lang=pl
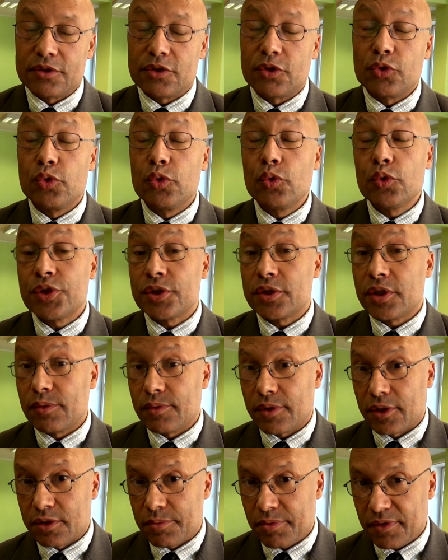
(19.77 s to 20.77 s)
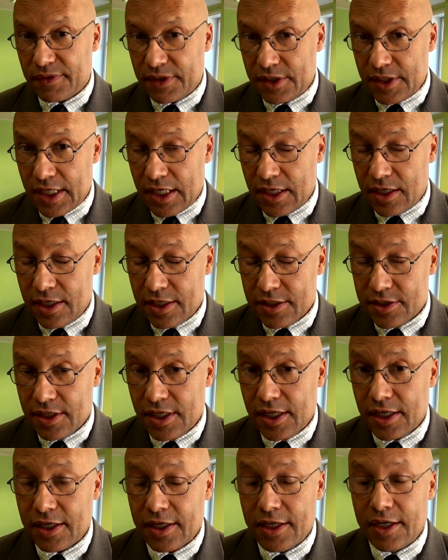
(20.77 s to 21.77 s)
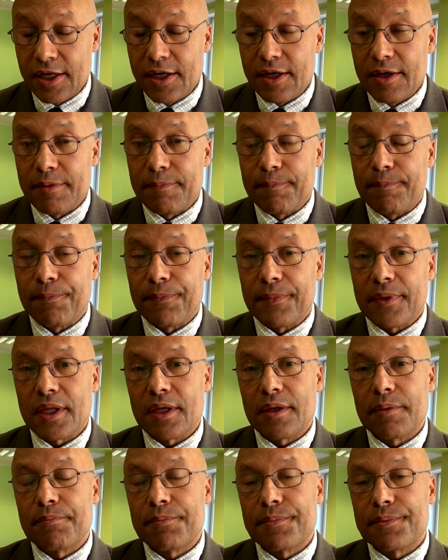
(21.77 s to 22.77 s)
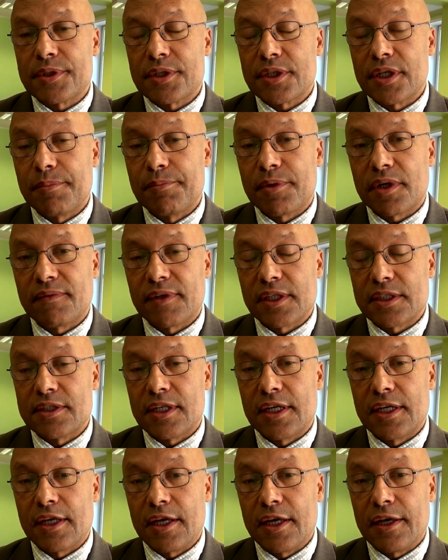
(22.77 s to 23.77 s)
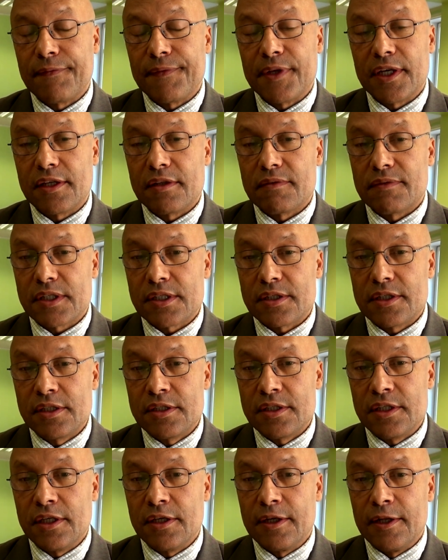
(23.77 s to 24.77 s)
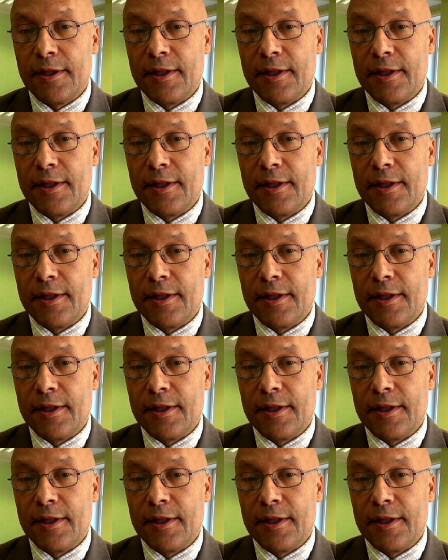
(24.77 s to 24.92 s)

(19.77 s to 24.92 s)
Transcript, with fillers: już są odpowiedzialne za mm, przeprowadzenie tej inwestycji.